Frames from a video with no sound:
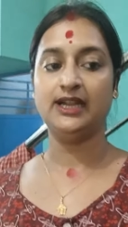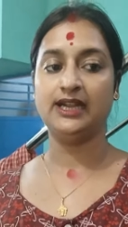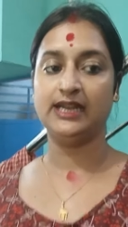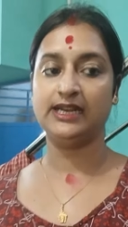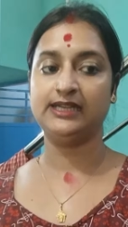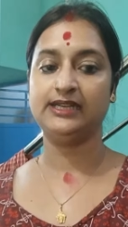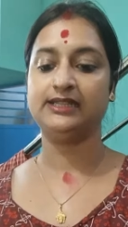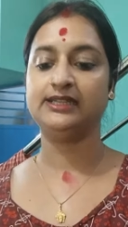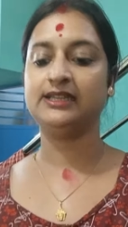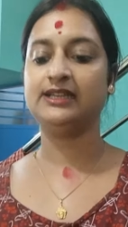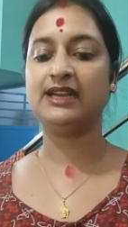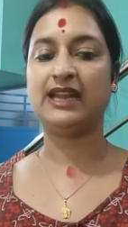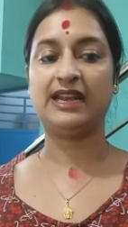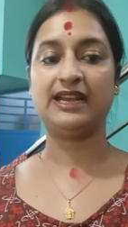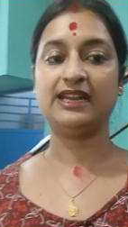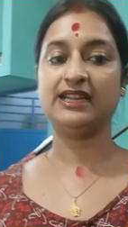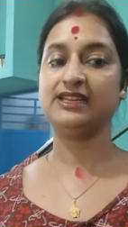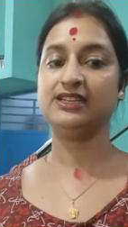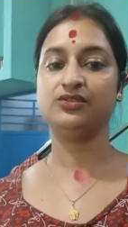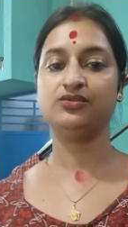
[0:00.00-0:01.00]
রান্নাটা
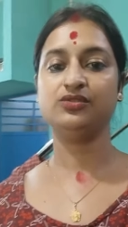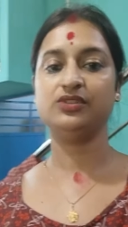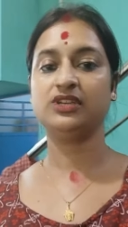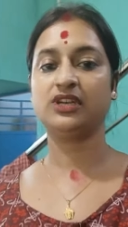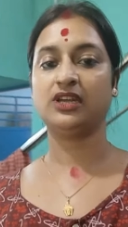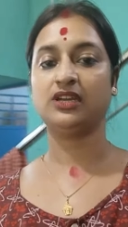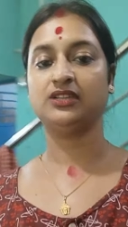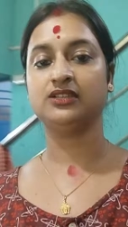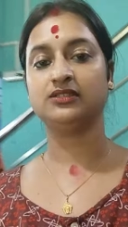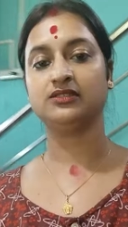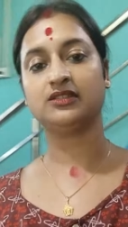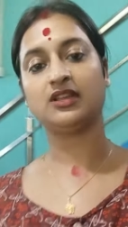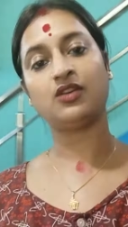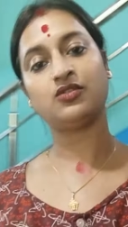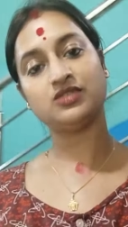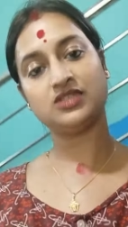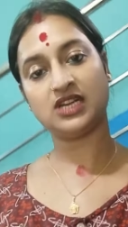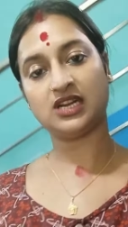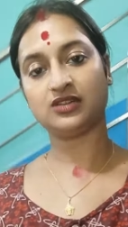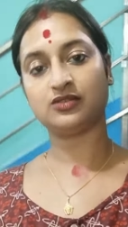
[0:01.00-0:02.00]
রান্না কিছুই না
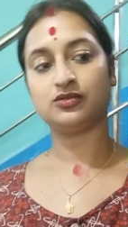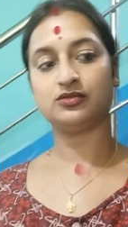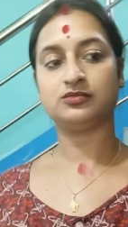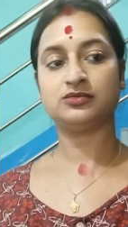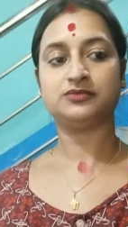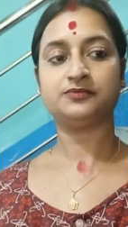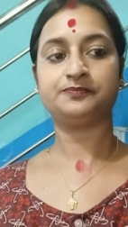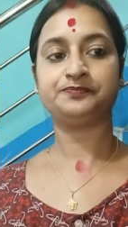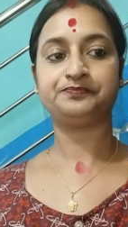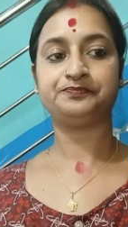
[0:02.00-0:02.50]
তাও শেয়ার করব।